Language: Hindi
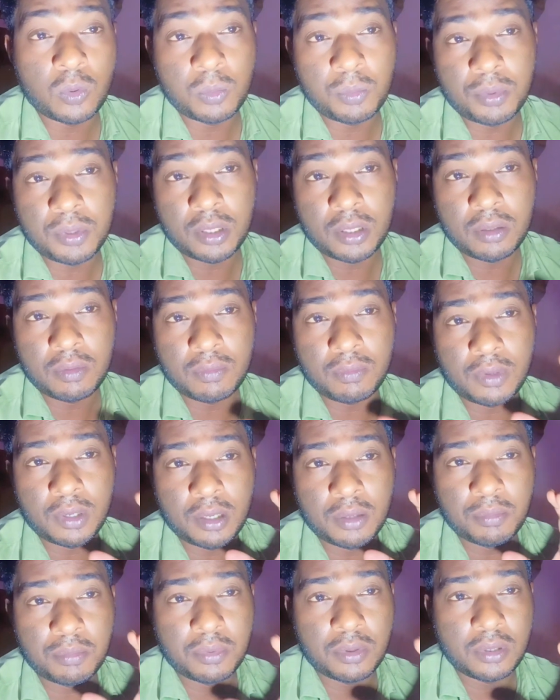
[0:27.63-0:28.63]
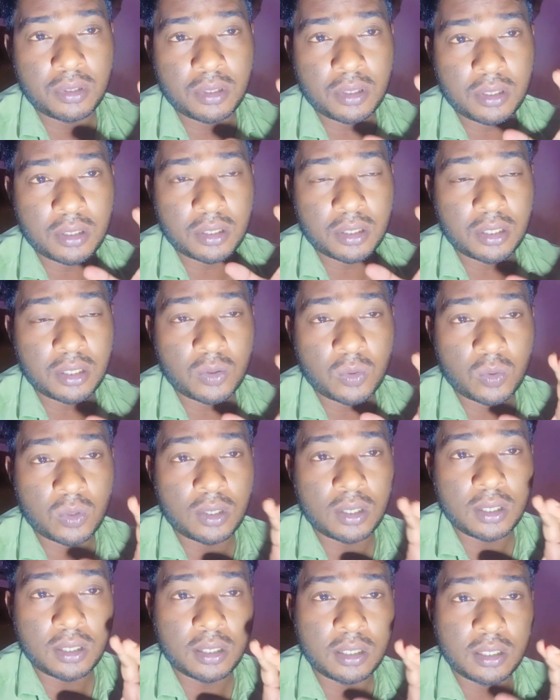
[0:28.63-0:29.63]
कर रहे हो तो सब्सक्राइब करो
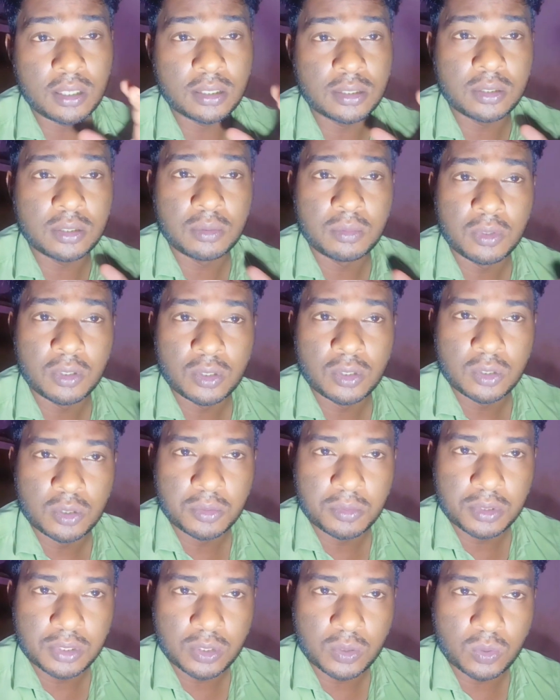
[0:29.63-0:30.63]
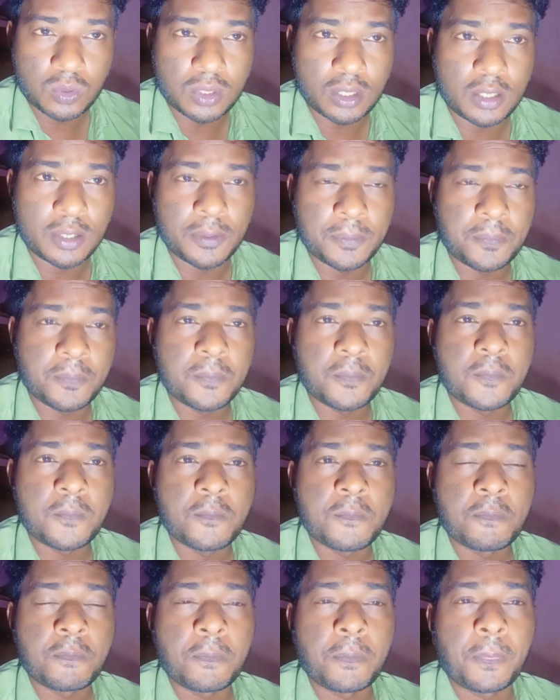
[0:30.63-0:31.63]
ज़्यादा से ज़्यादा शेयर करो ताकि मैं आगे
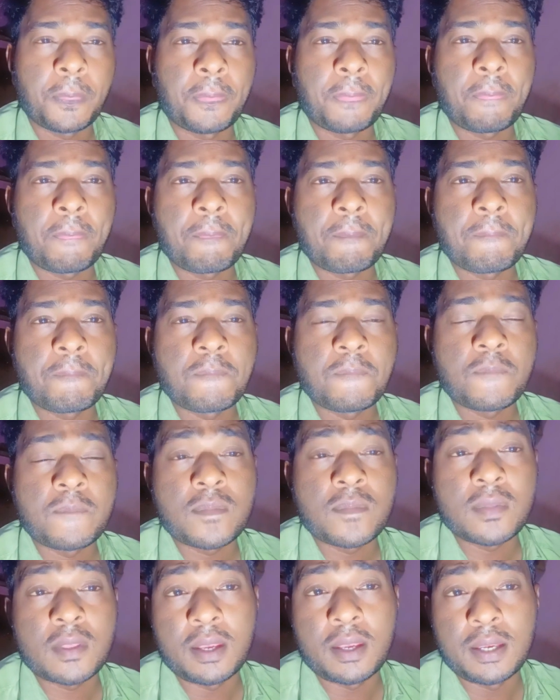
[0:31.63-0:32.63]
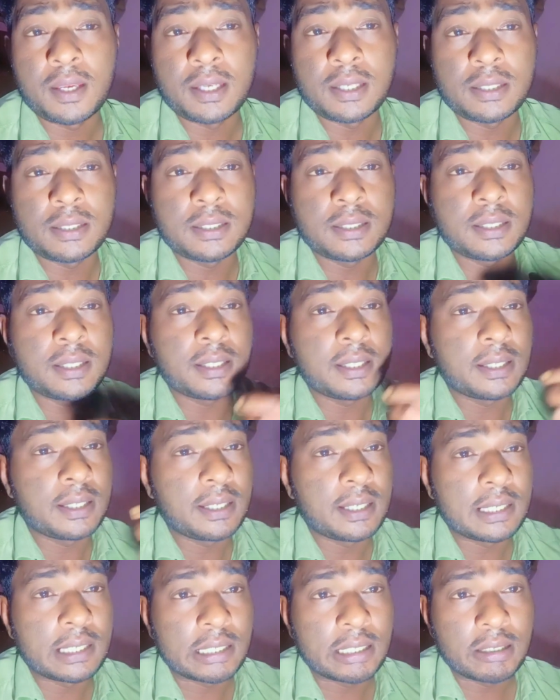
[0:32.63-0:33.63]
भी इस टाइप का वीडियो आपके साथ यहाँ पे
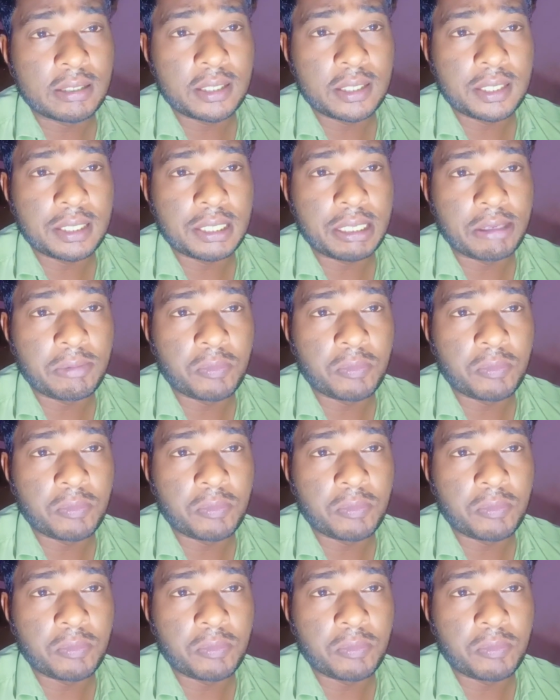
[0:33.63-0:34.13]
शेयर करूँगा